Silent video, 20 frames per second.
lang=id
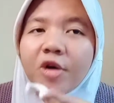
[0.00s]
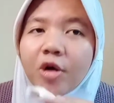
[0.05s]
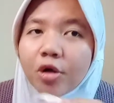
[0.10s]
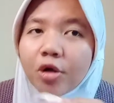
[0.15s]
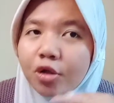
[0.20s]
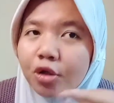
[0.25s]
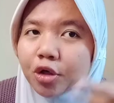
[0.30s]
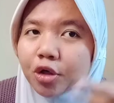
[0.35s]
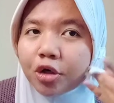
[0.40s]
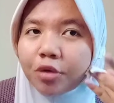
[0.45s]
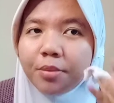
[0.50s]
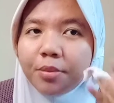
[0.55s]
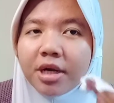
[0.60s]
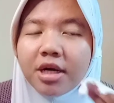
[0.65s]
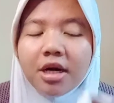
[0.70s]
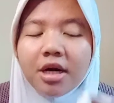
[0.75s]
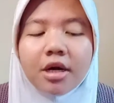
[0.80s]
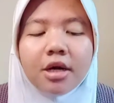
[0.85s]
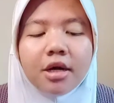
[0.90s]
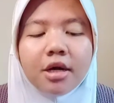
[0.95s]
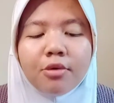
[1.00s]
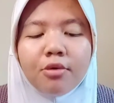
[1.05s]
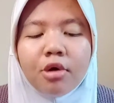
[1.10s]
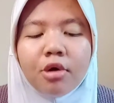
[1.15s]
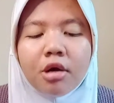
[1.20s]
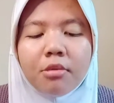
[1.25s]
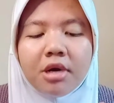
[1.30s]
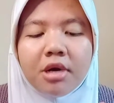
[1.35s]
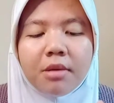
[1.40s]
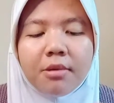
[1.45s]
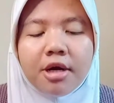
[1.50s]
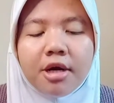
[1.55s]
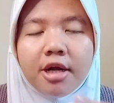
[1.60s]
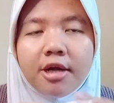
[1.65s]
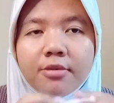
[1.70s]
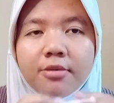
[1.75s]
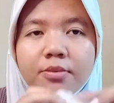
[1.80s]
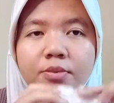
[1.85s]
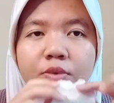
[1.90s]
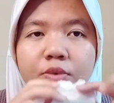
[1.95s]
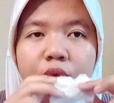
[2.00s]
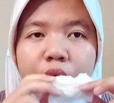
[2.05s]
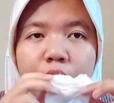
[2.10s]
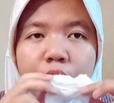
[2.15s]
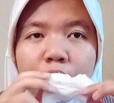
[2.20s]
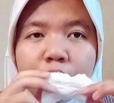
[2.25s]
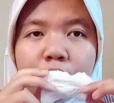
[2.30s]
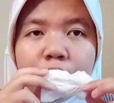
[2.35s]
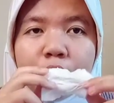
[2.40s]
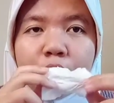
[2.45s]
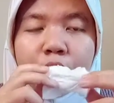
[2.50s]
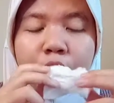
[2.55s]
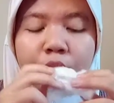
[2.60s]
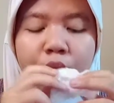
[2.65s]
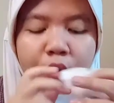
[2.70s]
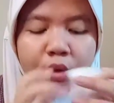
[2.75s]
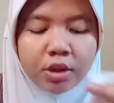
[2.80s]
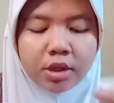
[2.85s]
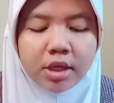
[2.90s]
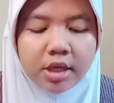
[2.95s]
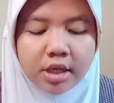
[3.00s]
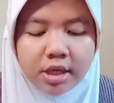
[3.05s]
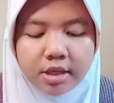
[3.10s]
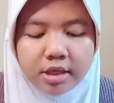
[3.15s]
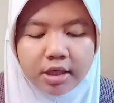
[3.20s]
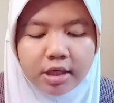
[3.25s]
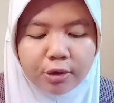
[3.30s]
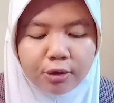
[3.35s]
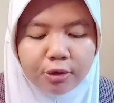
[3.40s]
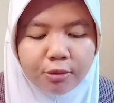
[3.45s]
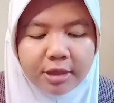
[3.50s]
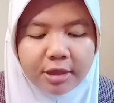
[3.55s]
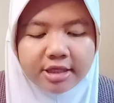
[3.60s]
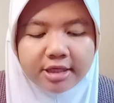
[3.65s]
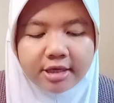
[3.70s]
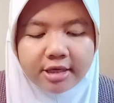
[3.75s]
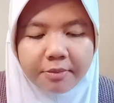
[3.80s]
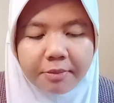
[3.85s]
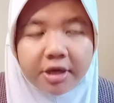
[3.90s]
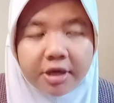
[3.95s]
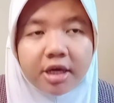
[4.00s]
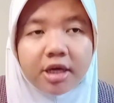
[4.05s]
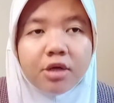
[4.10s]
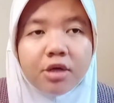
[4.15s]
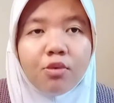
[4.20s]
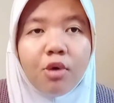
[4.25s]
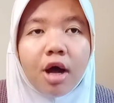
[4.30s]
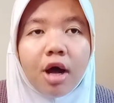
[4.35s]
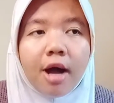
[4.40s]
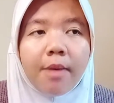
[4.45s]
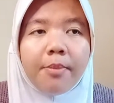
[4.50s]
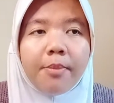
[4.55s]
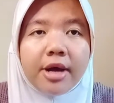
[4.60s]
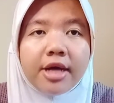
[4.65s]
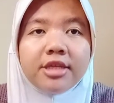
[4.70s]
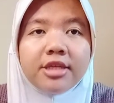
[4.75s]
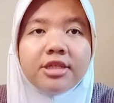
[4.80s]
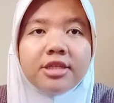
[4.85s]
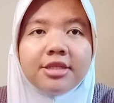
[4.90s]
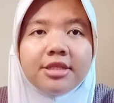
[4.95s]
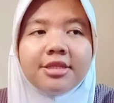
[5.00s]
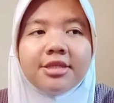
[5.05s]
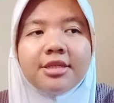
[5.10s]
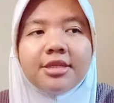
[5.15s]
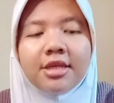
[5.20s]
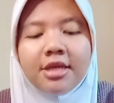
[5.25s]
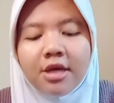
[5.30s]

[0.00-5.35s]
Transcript: kotor padahal aku nggak kemana-mana tuh dan aku biasanya pakai dua kapas